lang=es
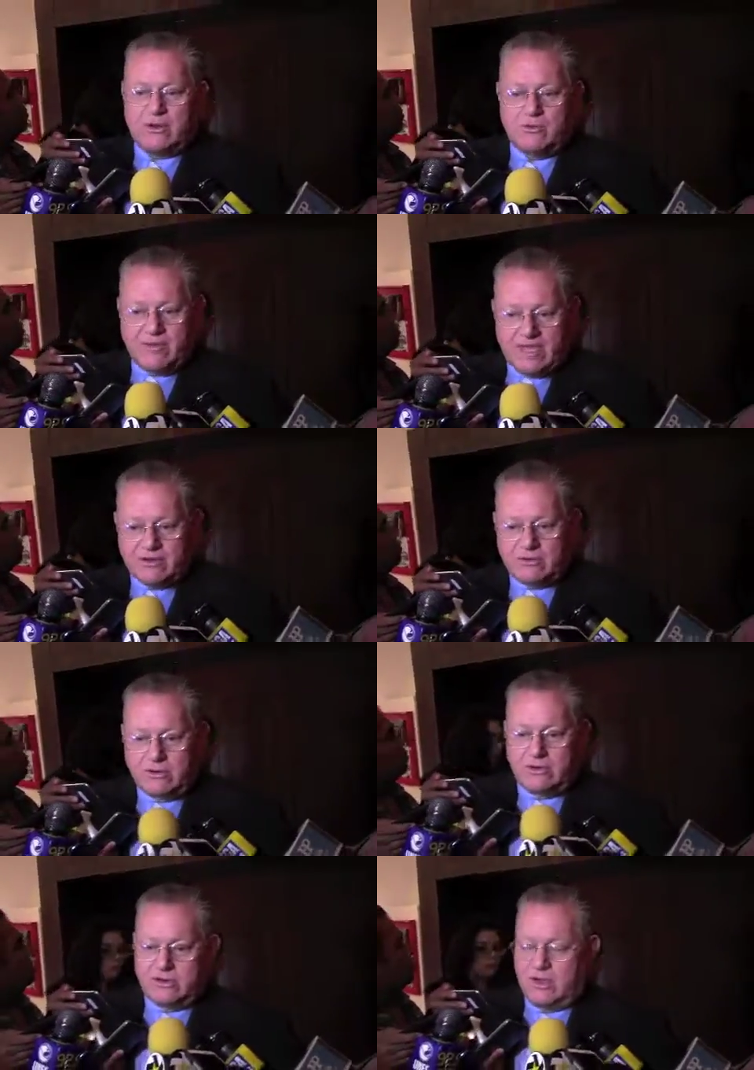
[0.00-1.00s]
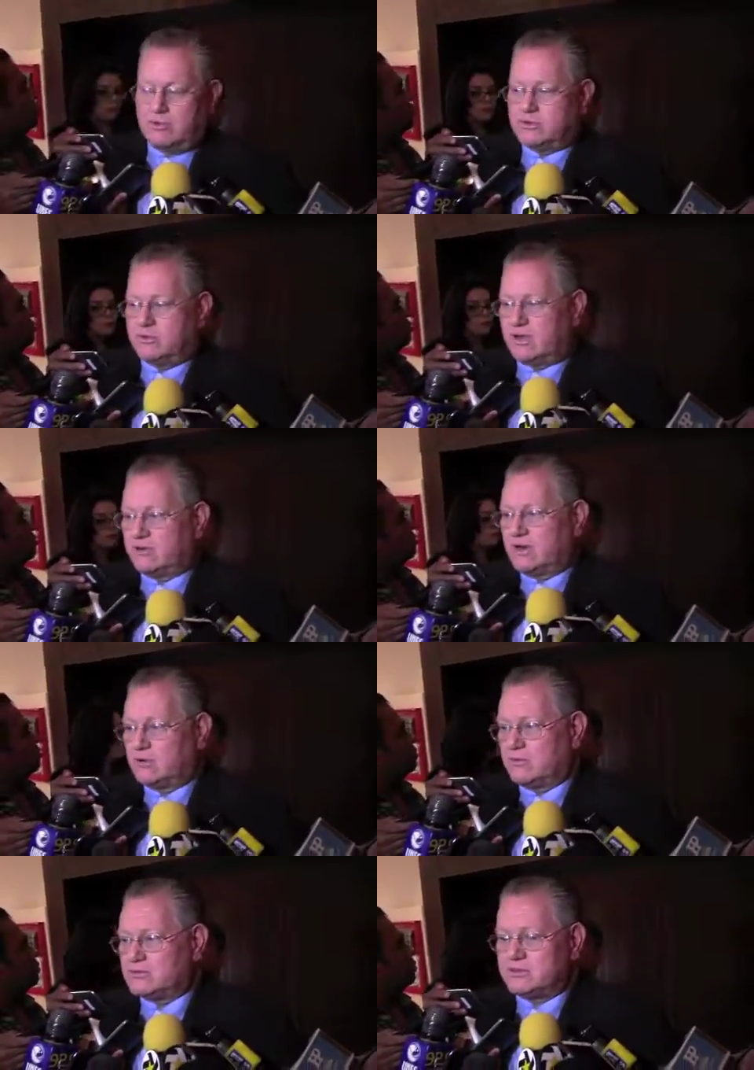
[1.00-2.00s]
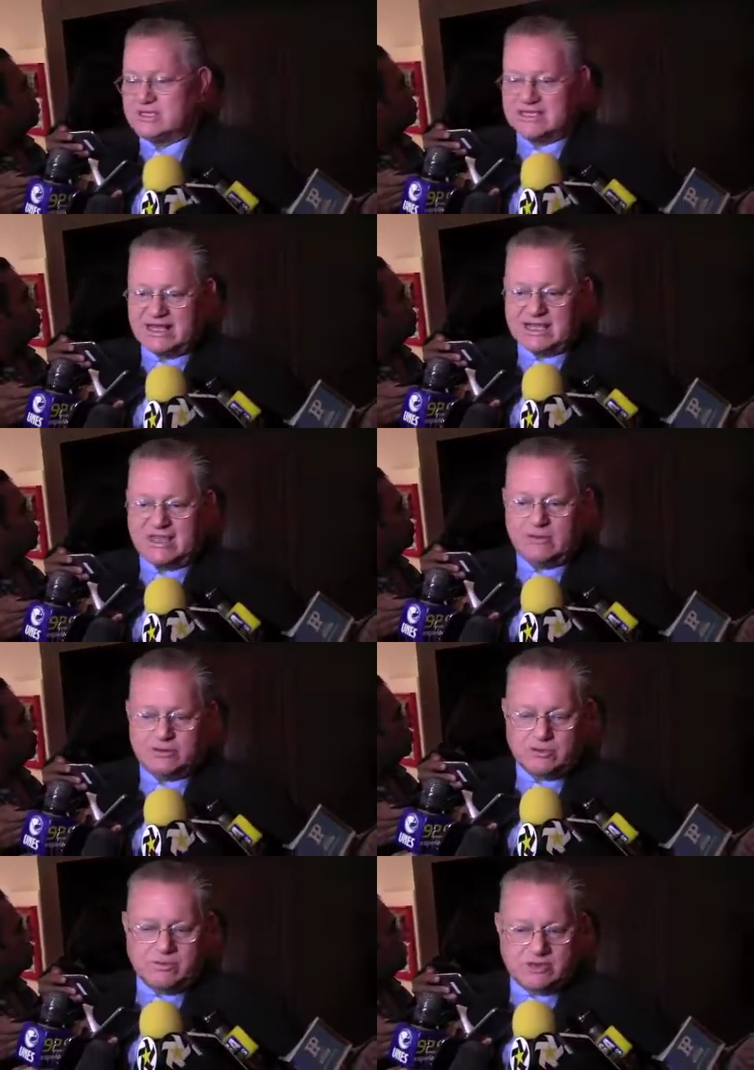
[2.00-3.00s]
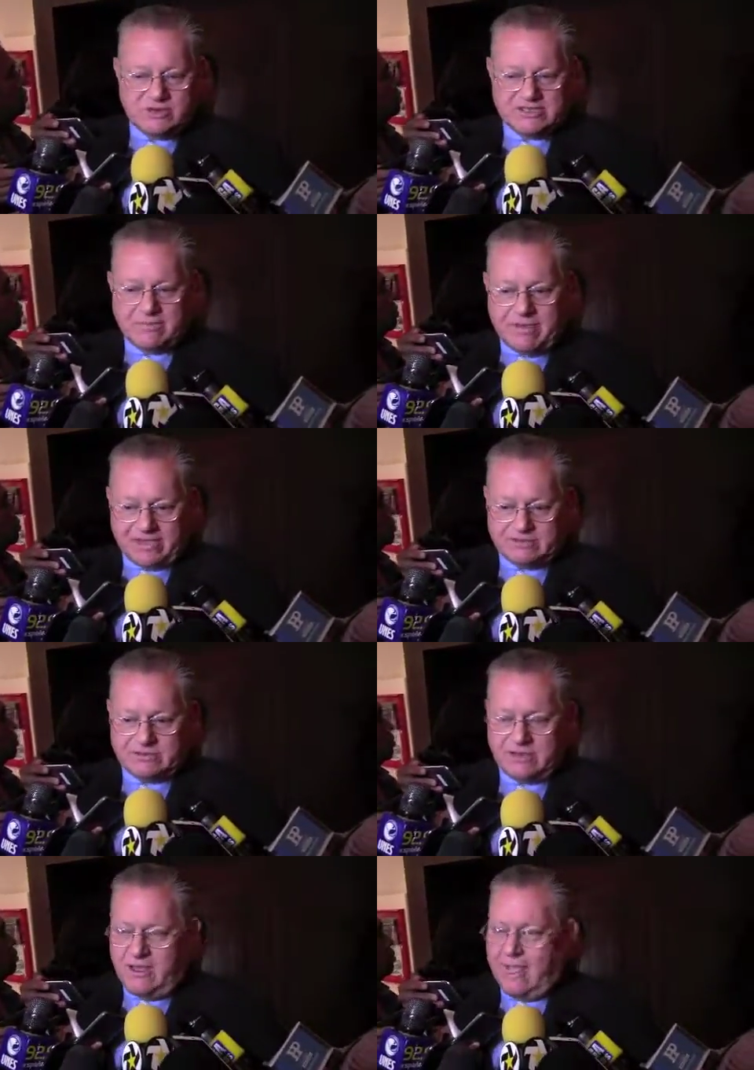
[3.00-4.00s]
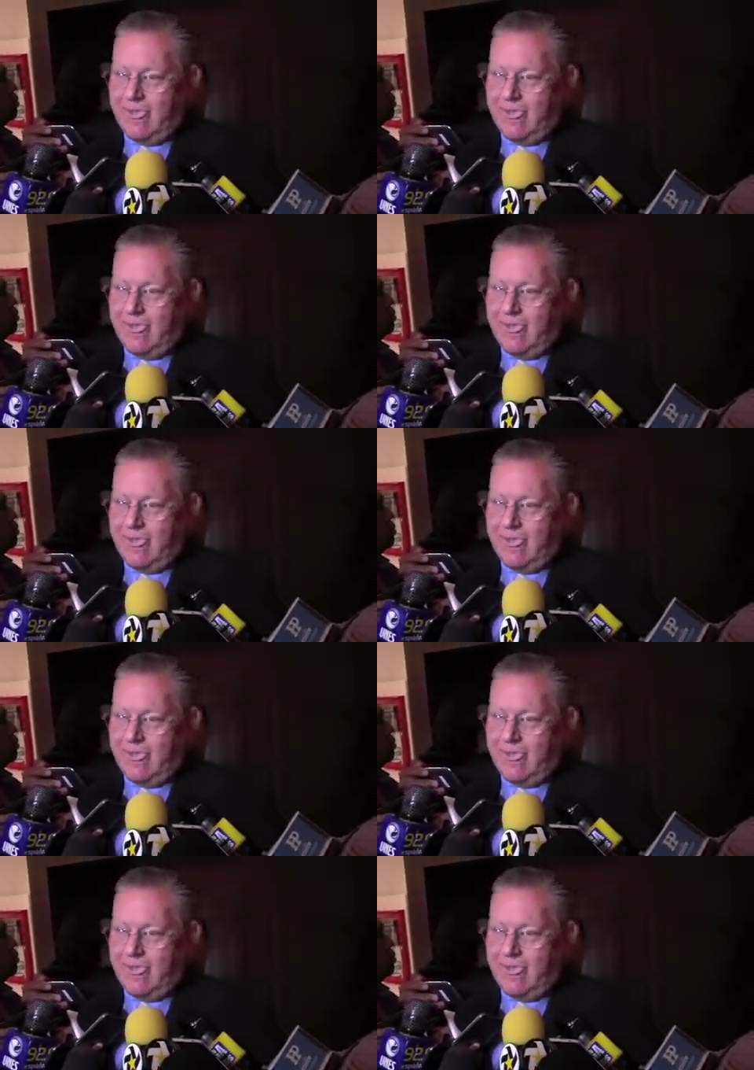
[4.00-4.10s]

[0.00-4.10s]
de un vehículo donde obtuvieron recursos de cerca de 8 millones de pesos.